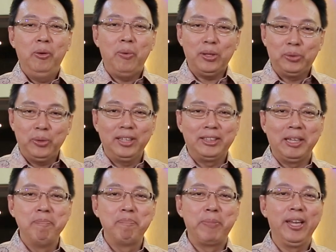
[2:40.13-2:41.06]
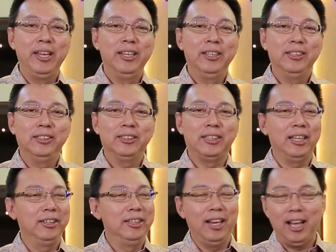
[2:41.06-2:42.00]
Waktu SMP
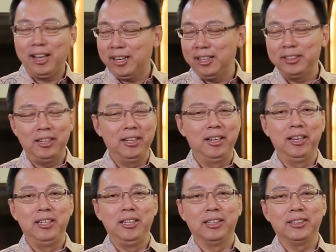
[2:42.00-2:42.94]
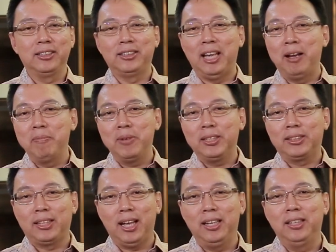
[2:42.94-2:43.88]
saya dilarang ke gereja, sama
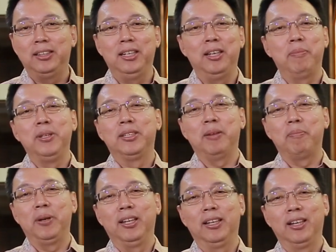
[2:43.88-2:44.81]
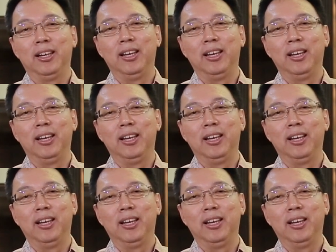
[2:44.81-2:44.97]
sekali tidak bisa pergi ke